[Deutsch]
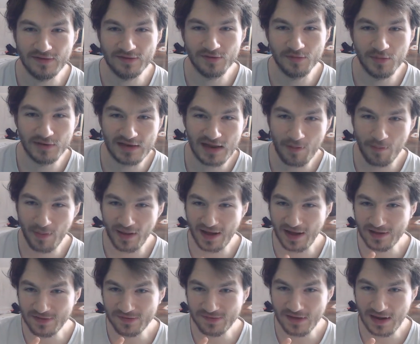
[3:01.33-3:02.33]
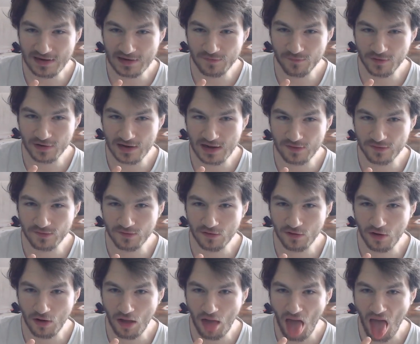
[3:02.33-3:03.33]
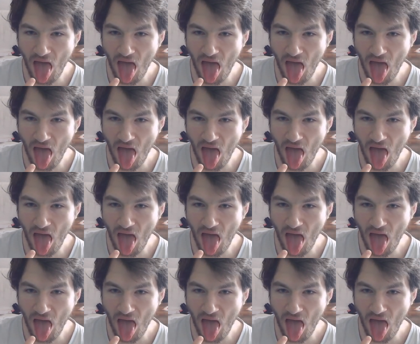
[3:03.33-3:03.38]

so mit der Breitseite von der Zunge.